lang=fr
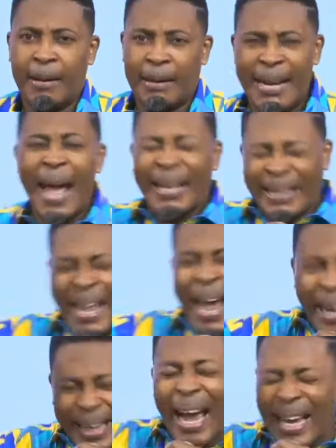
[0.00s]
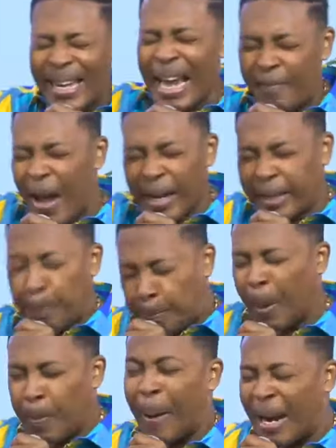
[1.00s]
Les décrets qui avaient été
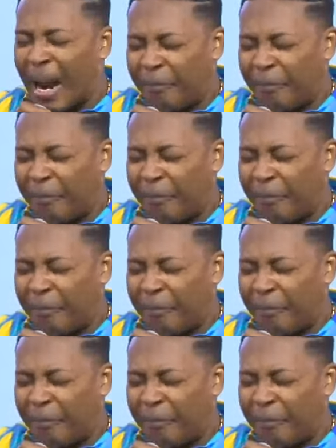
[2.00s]
pris par la